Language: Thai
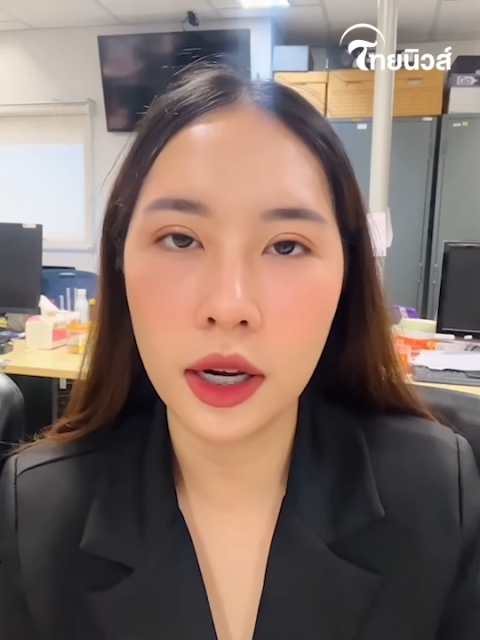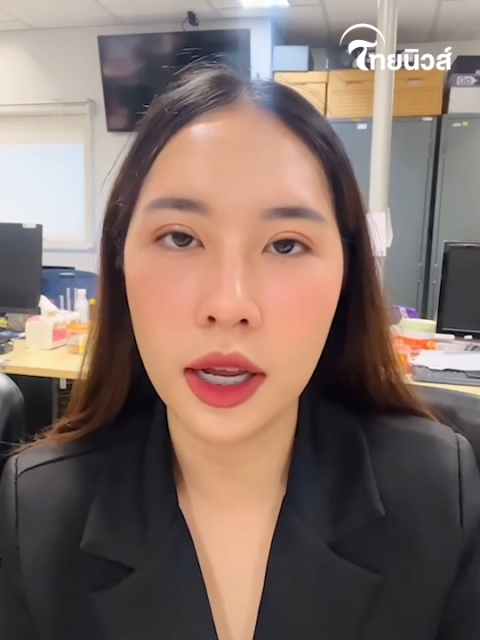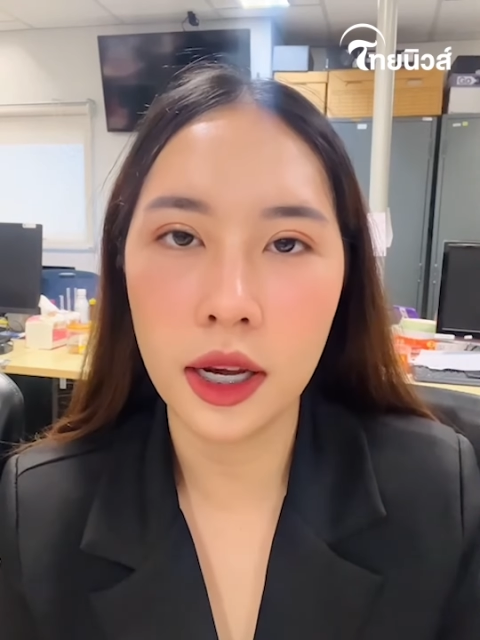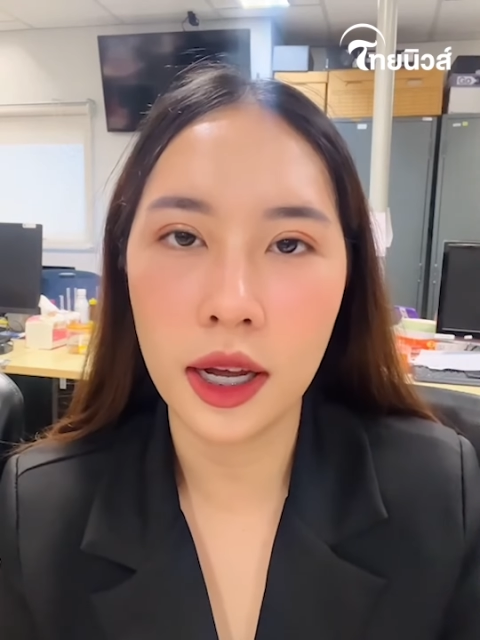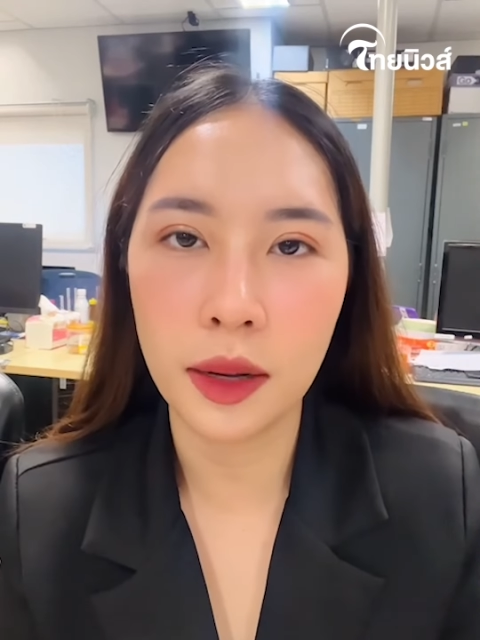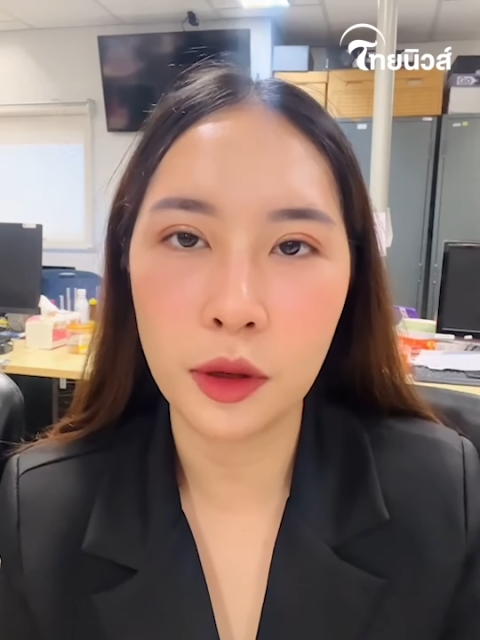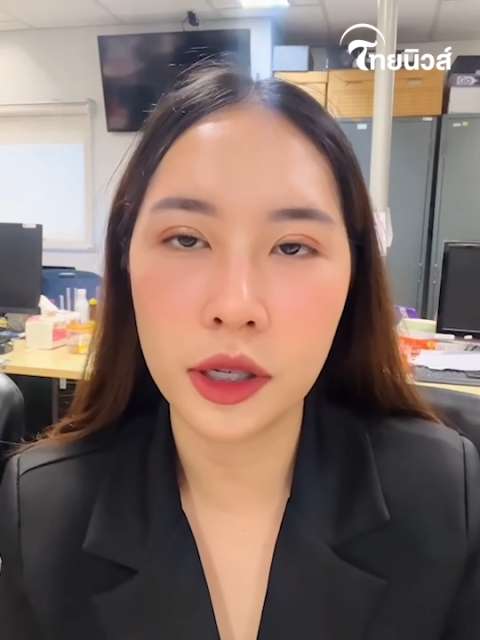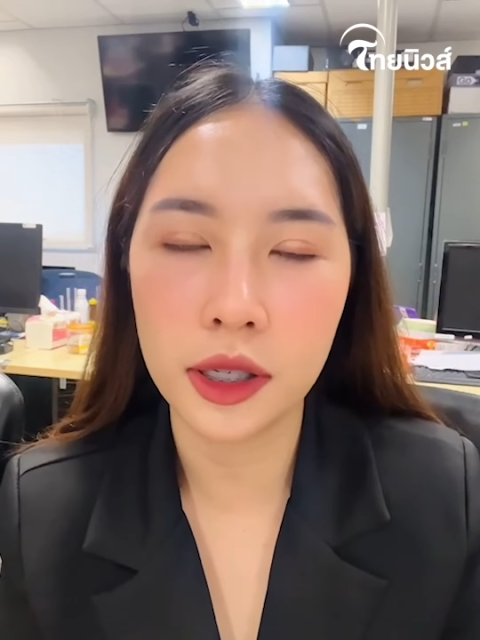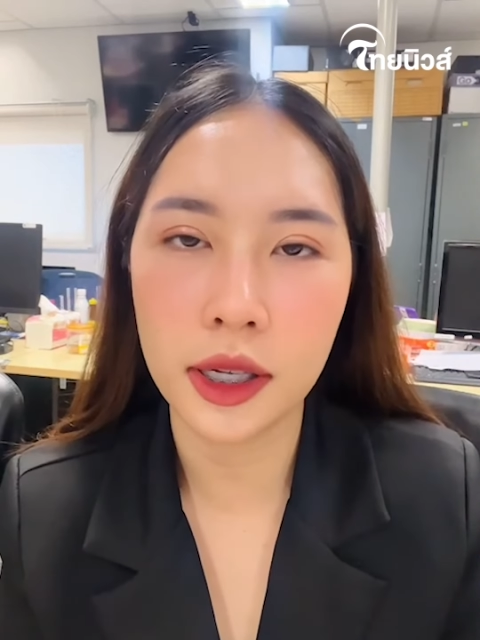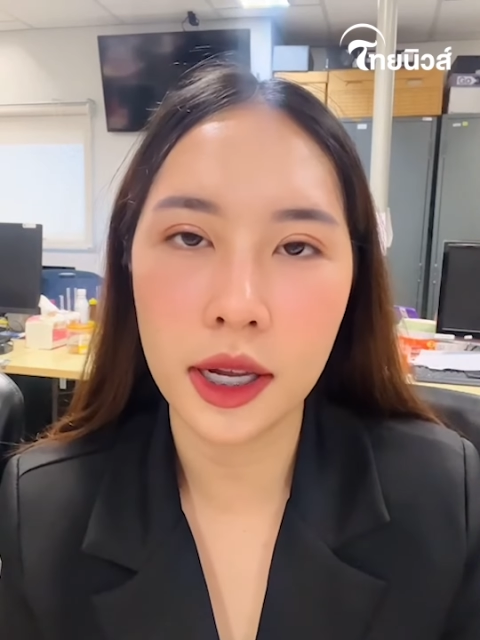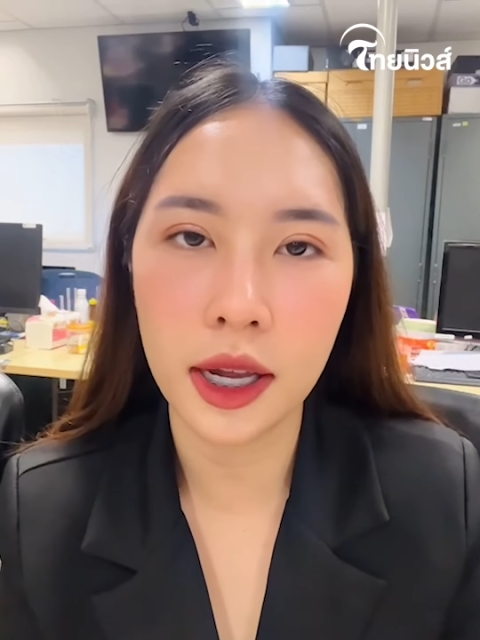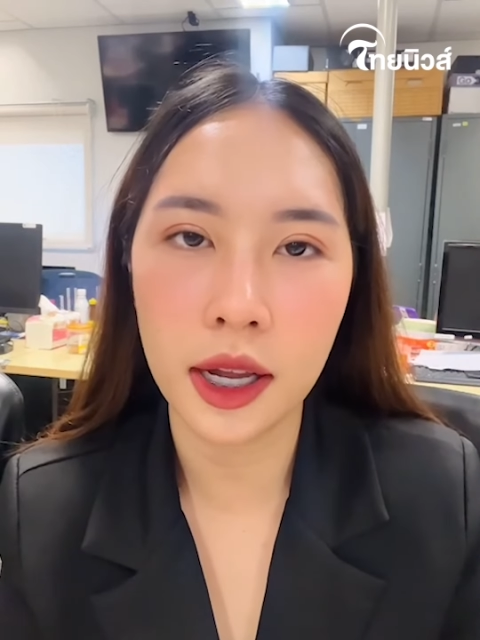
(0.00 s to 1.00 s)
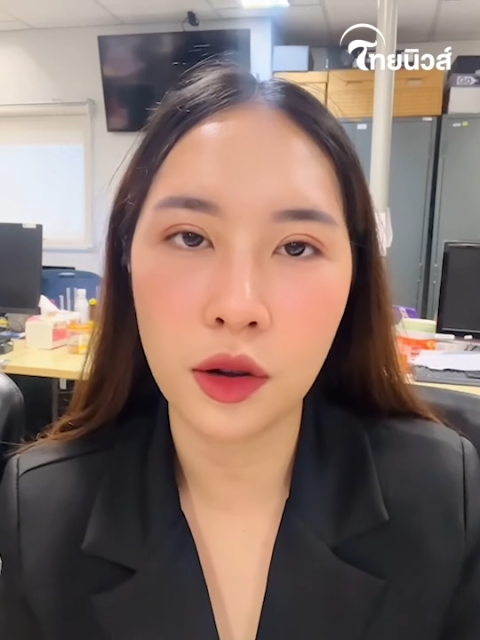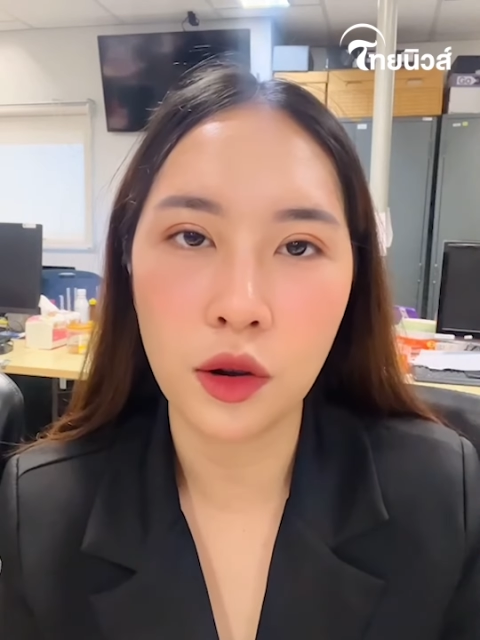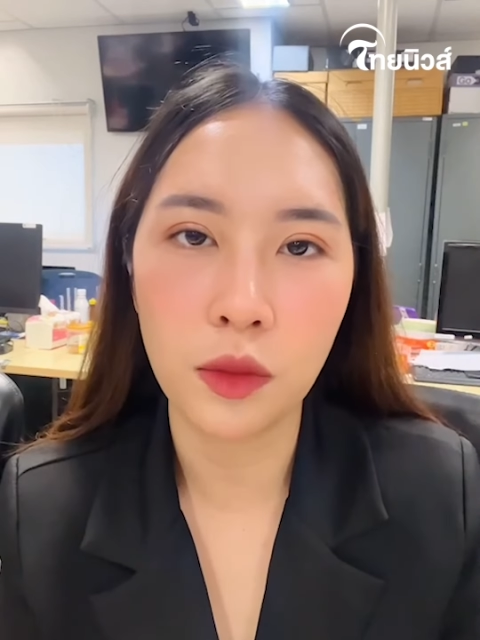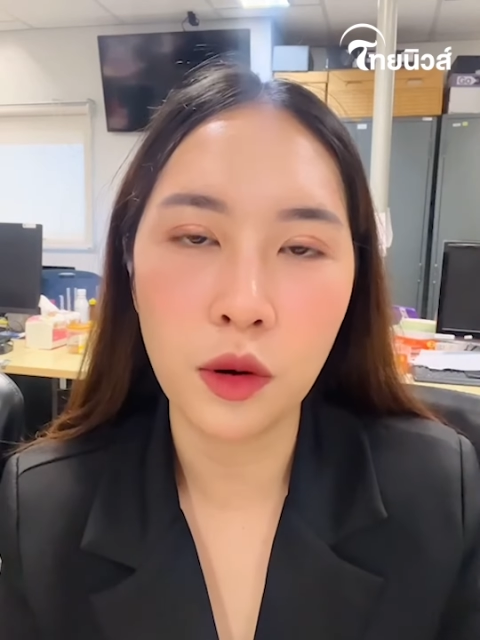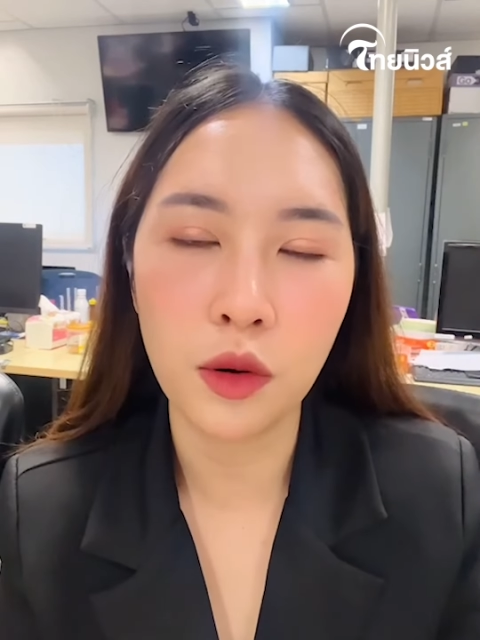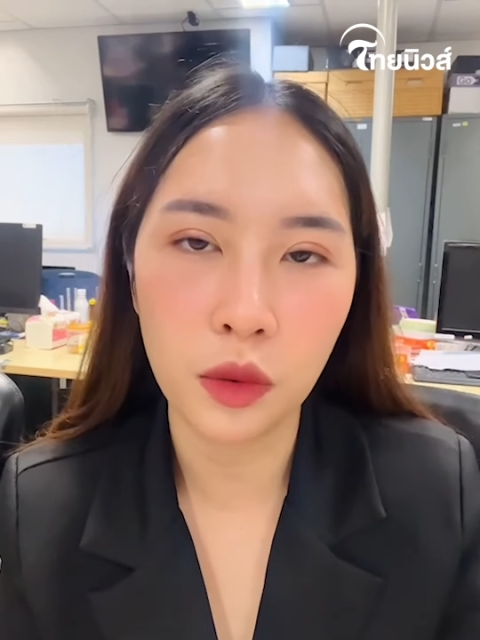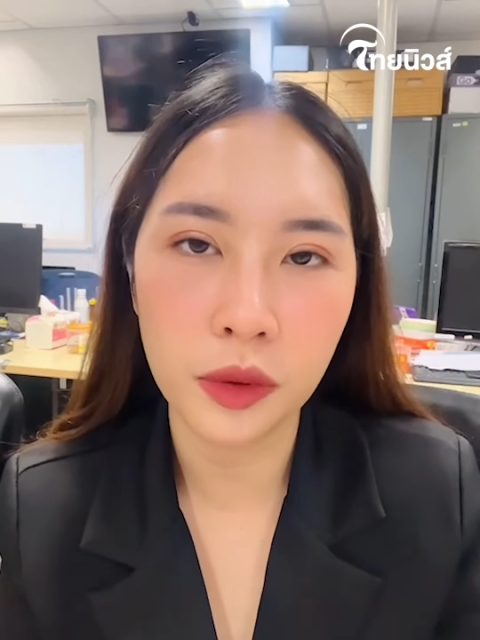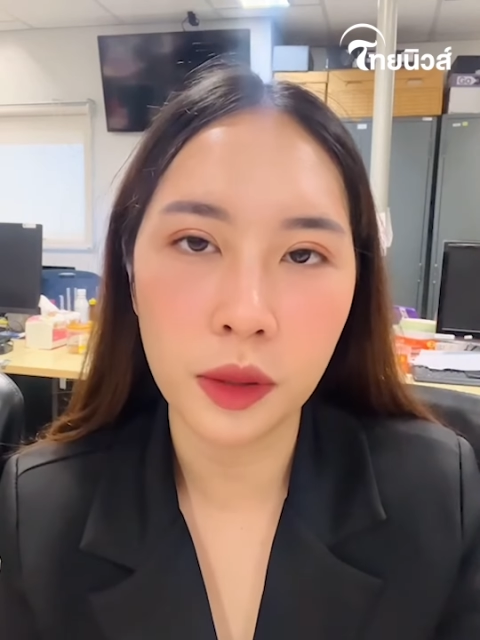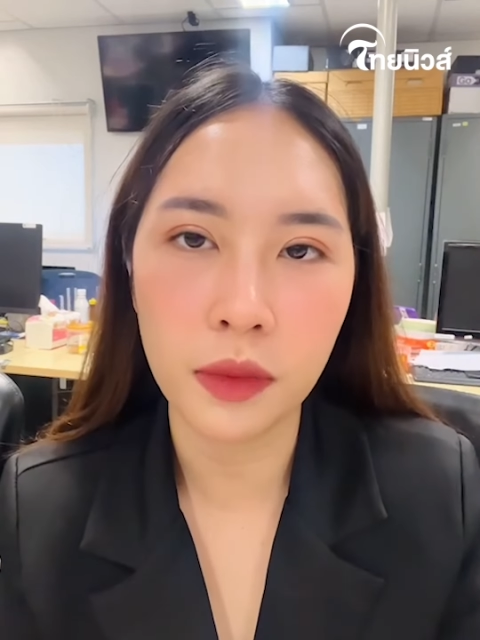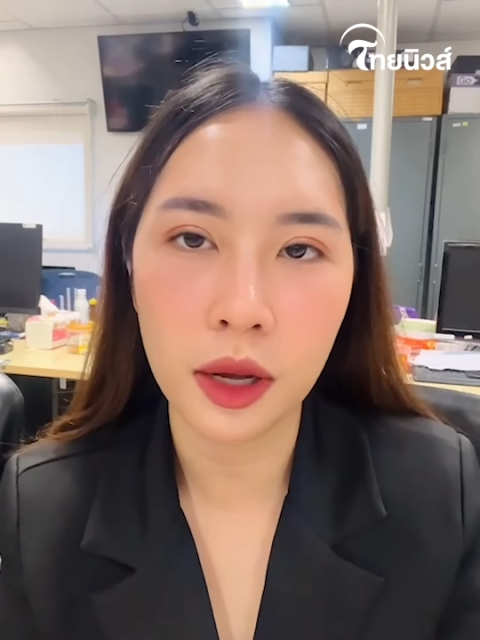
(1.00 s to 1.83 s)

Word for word: นี้นะคะบริษัท เจ เค เอ็น Global Group จำ